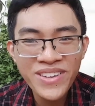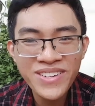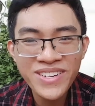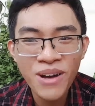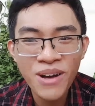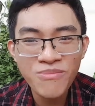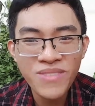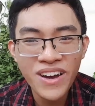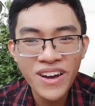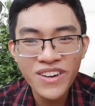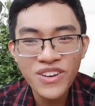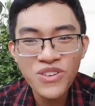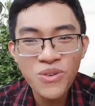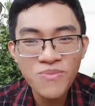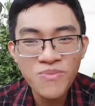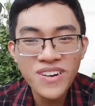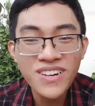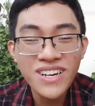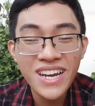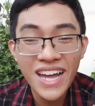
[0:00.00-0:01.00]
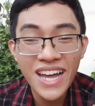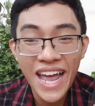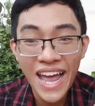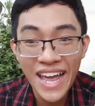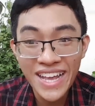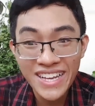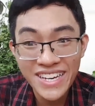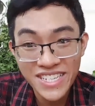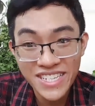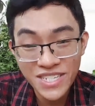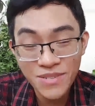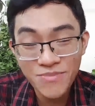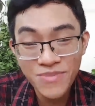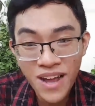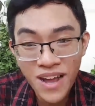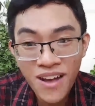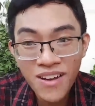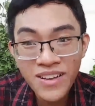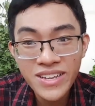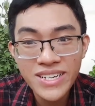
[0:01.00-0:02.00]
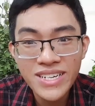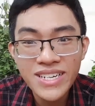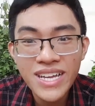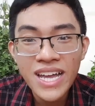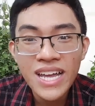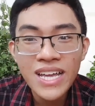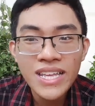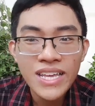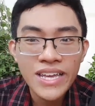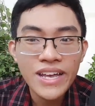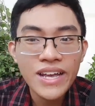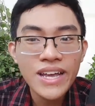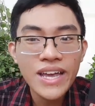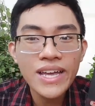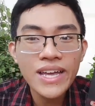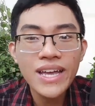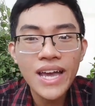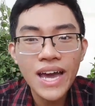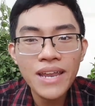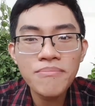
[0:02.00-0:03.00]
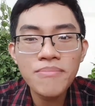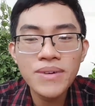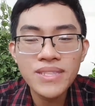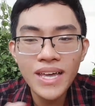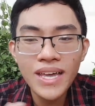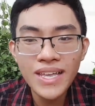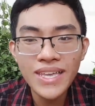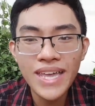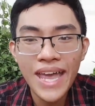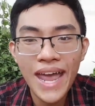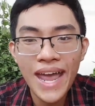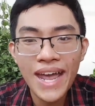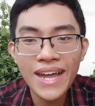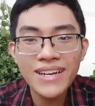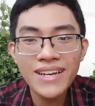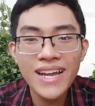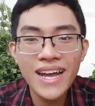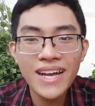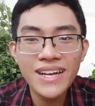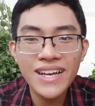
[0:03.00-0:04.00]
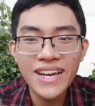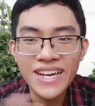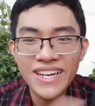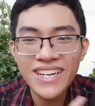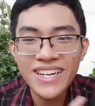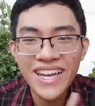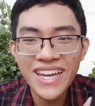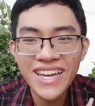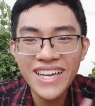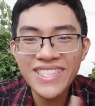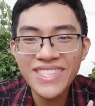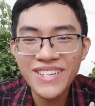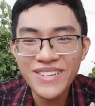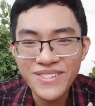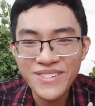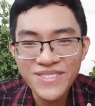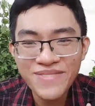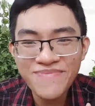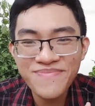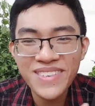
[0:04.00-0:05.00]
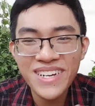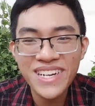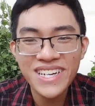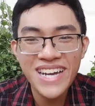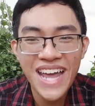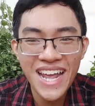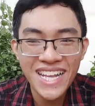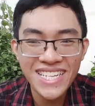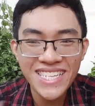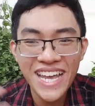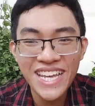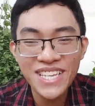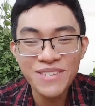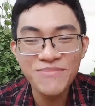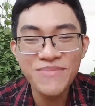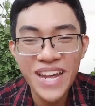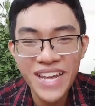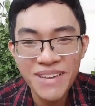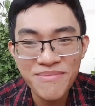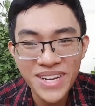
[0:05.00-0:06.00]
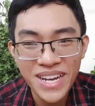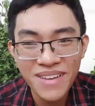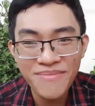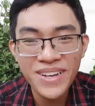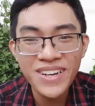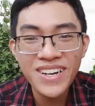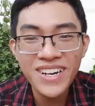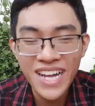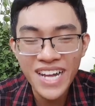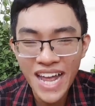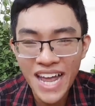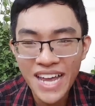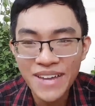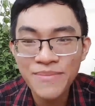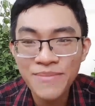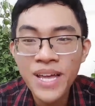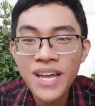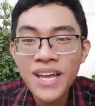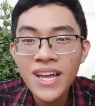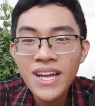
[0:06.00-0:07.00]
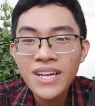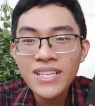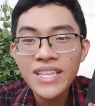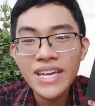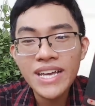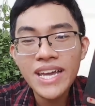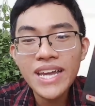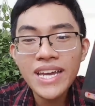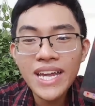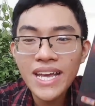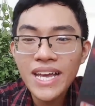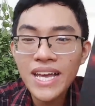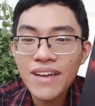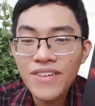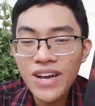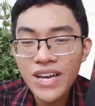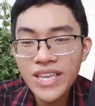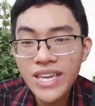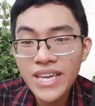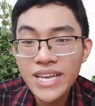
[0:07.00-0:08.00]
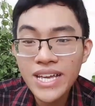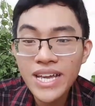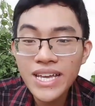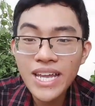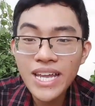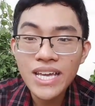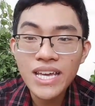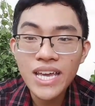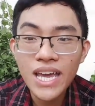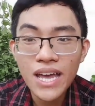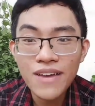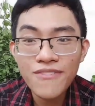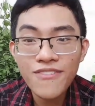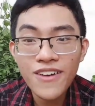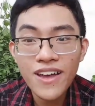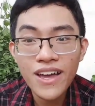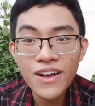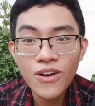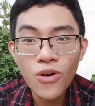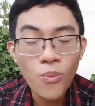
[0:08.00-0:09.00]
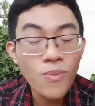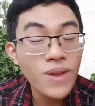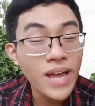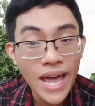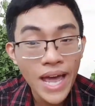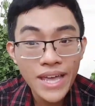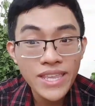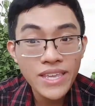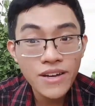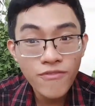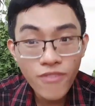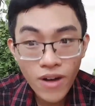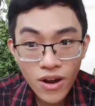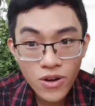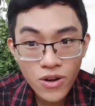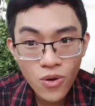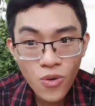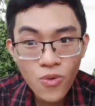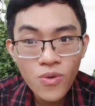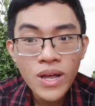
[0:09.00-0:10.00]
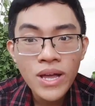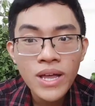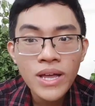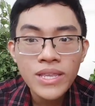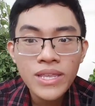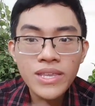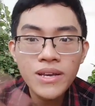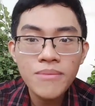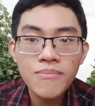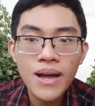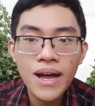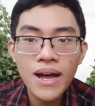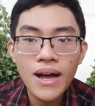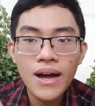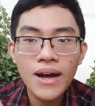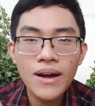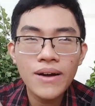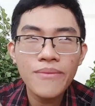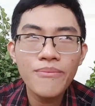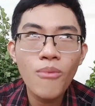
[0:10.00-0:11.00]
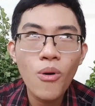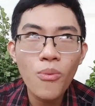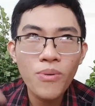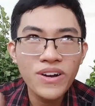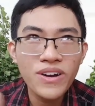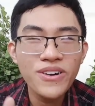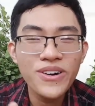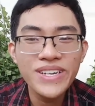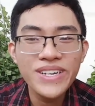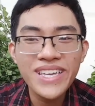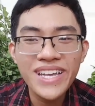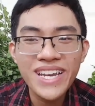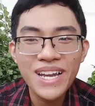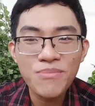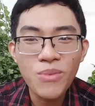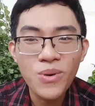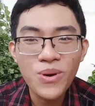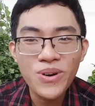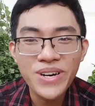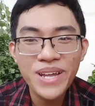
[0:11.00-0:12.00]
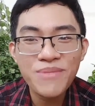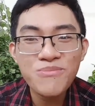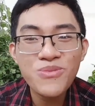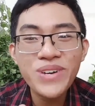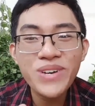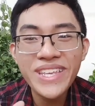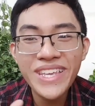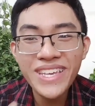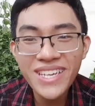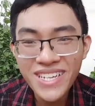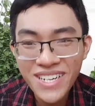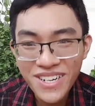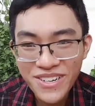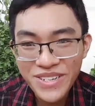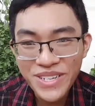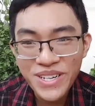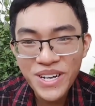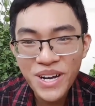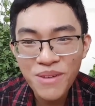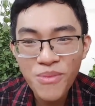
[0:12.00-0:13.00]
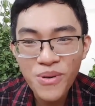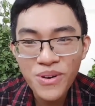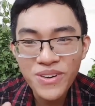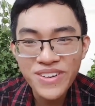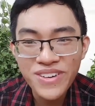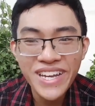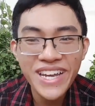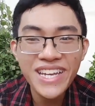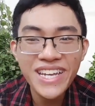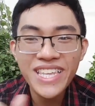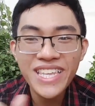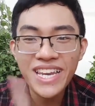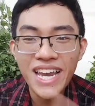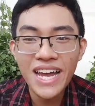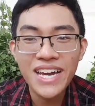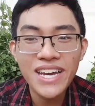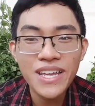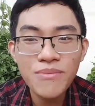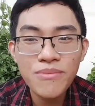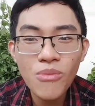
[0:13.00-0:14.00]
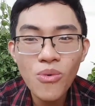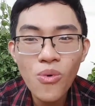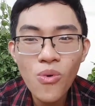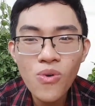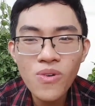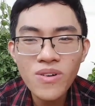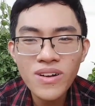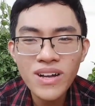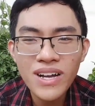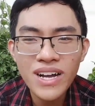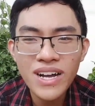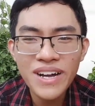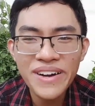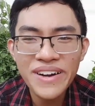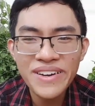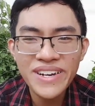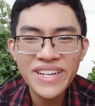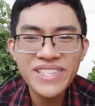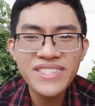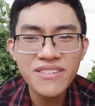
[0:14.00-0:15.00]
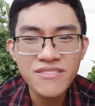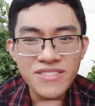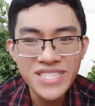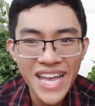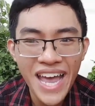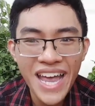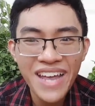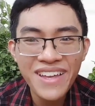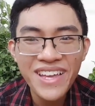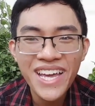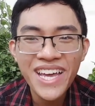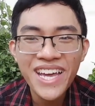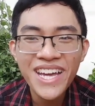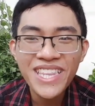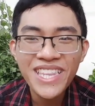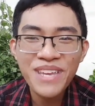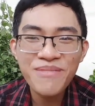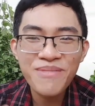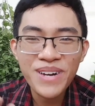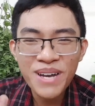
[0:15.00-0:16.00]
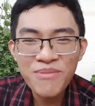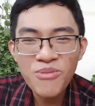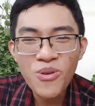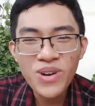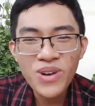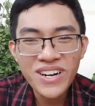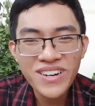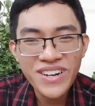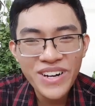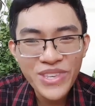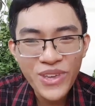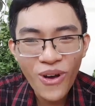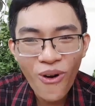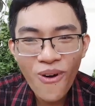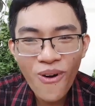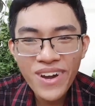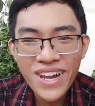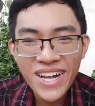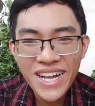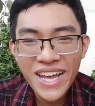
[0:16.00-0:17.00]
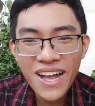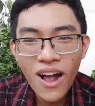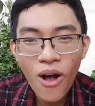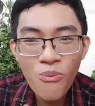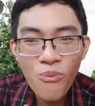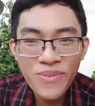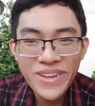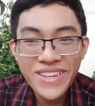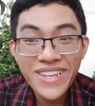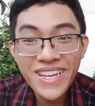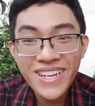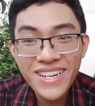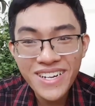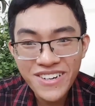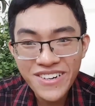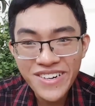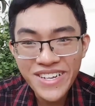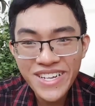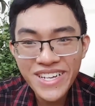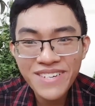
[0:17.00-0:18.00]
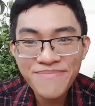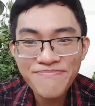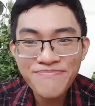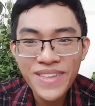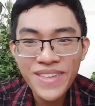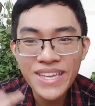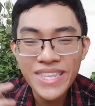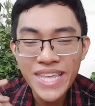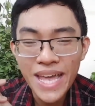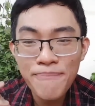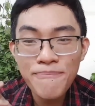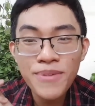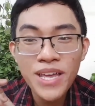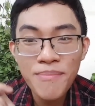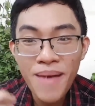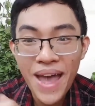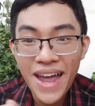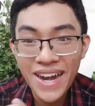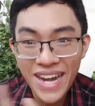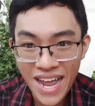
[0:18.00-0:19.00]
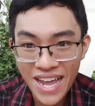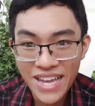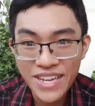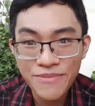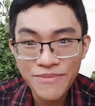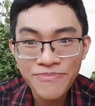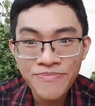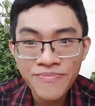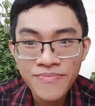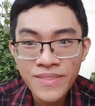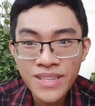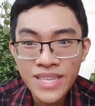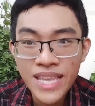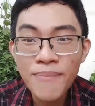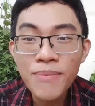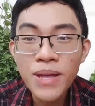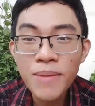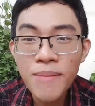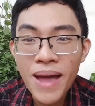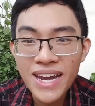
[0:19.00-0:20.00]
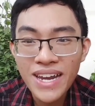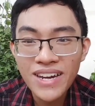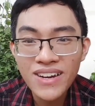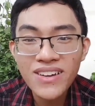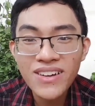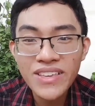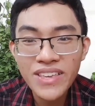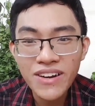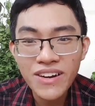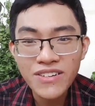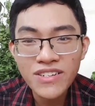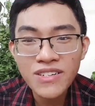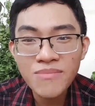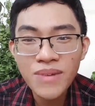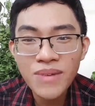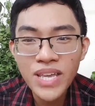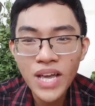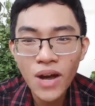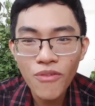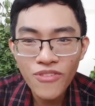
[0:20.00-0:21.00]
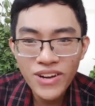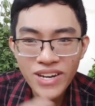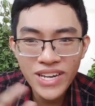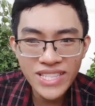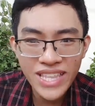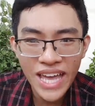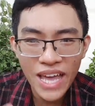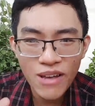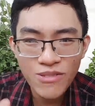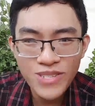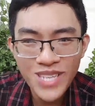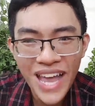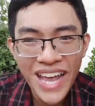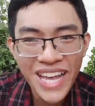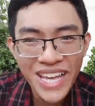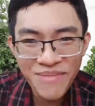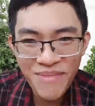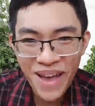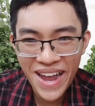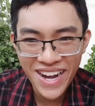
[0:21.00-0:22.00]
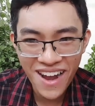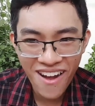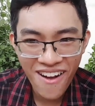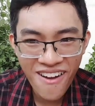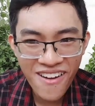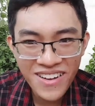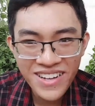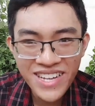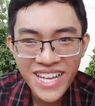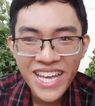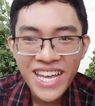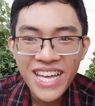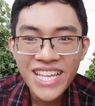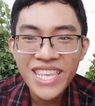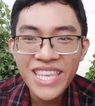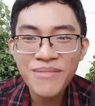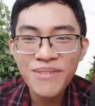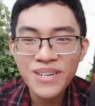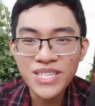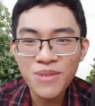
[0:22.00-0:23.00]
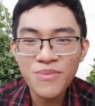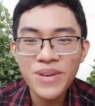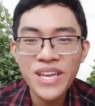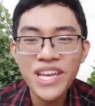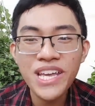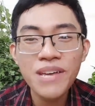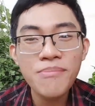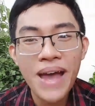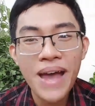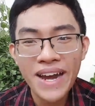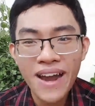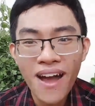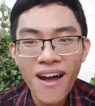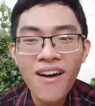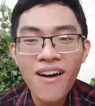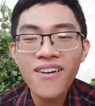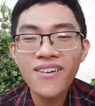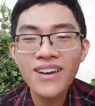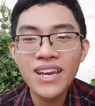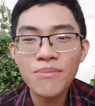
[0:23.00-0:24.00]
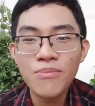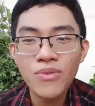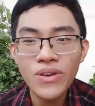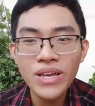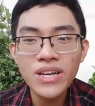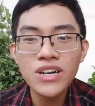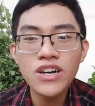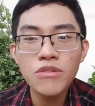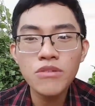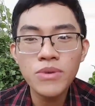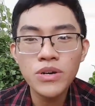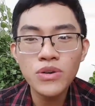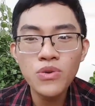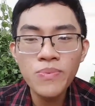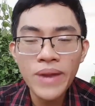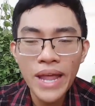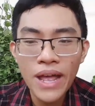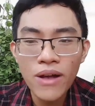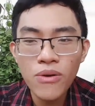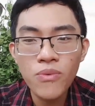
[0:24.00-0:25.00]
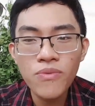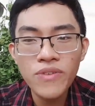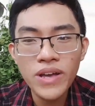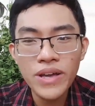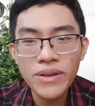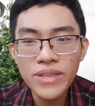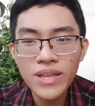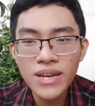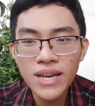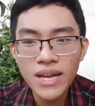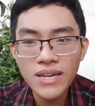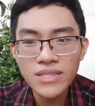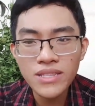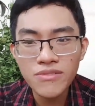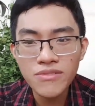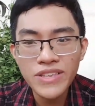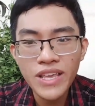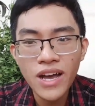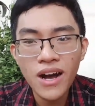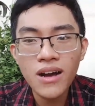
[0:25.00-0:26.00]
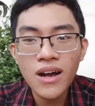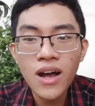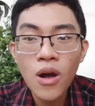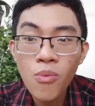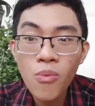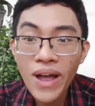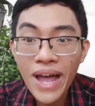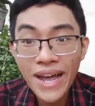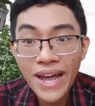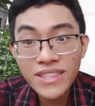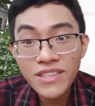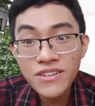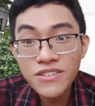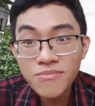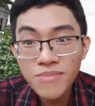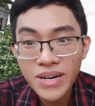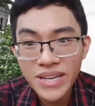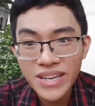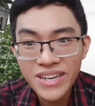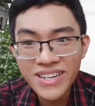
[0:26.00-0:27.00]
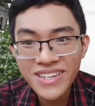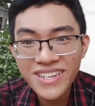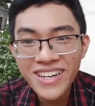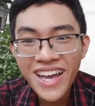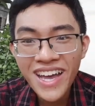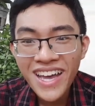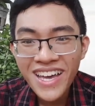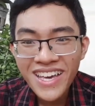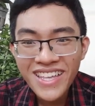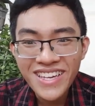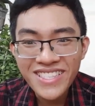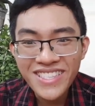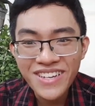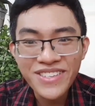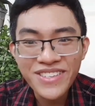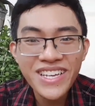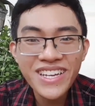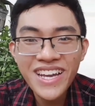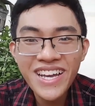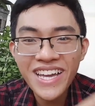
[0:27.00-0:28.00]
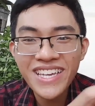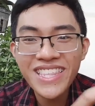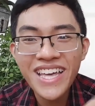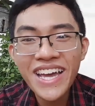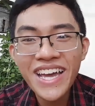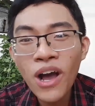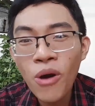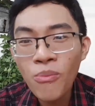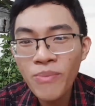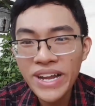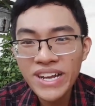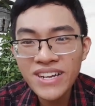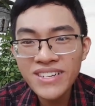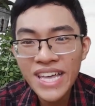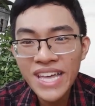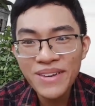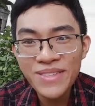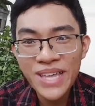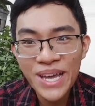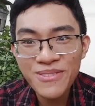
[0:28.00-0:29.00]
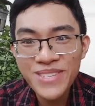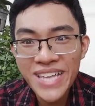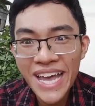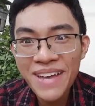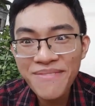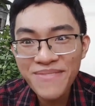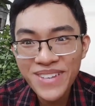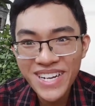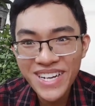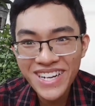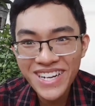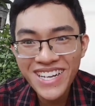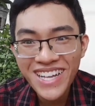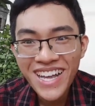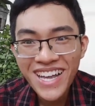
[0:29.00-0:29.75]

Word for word: nhưng đồng thời nó cũng rất là hài kịch trong đó vậy thì cái cách mà tác giả đã nghĩ ra cái ý tưởng mà đang xen trong này thì mình cảm thấy rất là hay thì cái này kể về cái gì cái này kể về cũng là hai nhân vật luôn nhưng mà một người thì là một người đang muốn đi giết người còn một người kia thì lại đi muốn uh, đi tự sát nhưng mà cái buồn cười ở chỗ là cái ông đi giết người á, thì nhắm cái bà này nhắm cái bà này rất là dữ nên bây giờ ông phải đi theo sát cái bà đó nhưng mà trong khi cái bà đó là một cái người mình lúc nào cũng kiểu như là tự nhận không có ai thương mình á thì tự nhiên khi thấy ông này cứ theo theo sát mình nữa,